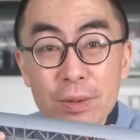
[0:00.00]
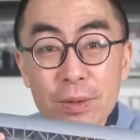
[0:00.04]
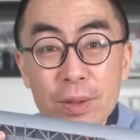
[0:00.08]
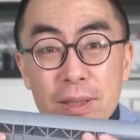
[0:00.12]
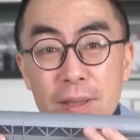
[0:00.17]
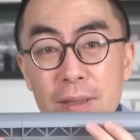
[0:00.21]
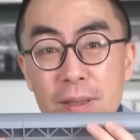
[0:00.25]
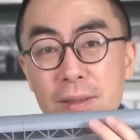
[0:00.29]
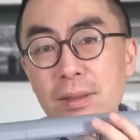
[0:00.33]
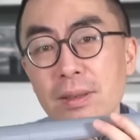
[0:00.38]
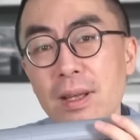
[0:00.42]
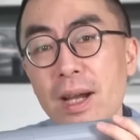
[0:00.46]

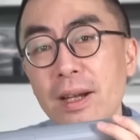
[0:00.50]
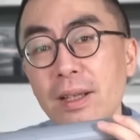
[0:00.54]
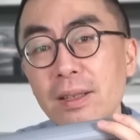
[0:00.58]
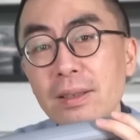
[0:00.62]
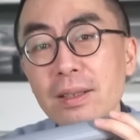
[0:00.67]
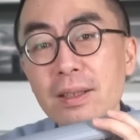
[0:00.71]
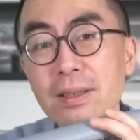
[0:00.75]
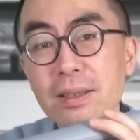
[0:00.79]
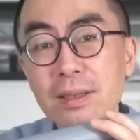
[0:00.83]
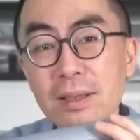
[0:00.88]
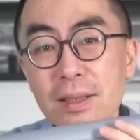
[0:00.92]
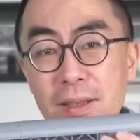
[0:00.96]
因为这次
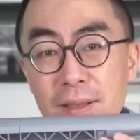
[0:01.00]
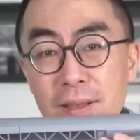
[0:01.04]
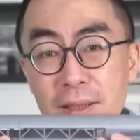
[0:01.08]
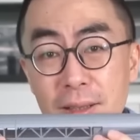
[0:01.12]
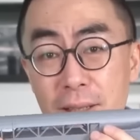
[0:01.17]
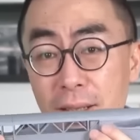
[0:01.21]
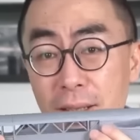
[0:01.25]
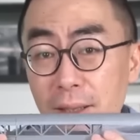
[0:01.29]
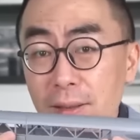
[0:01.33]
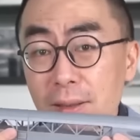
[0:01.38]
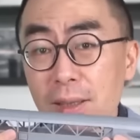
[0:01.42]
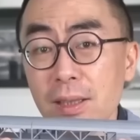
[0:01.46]
打印的车
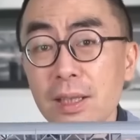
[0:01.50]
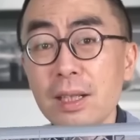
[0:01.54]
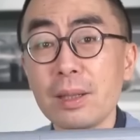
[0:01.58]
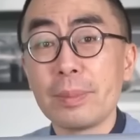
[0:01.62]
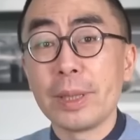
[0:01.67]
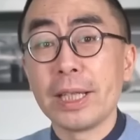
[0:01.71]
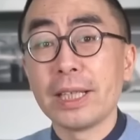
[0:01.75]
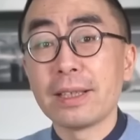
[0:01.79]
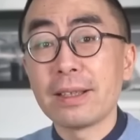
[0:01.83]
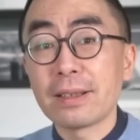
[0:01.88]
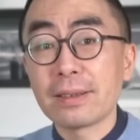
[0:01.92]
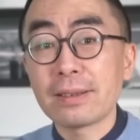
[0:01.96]
身呢
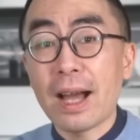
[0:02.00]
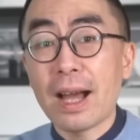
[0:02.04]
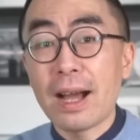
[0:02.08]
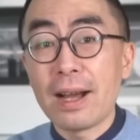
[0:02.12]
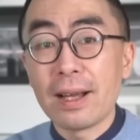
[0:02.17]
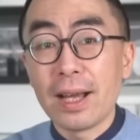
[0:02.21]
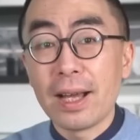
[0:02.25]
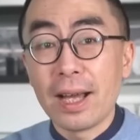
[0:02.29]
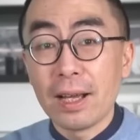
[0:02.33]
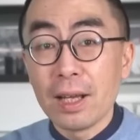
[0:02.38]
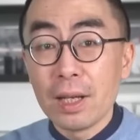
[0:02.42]
特别的大，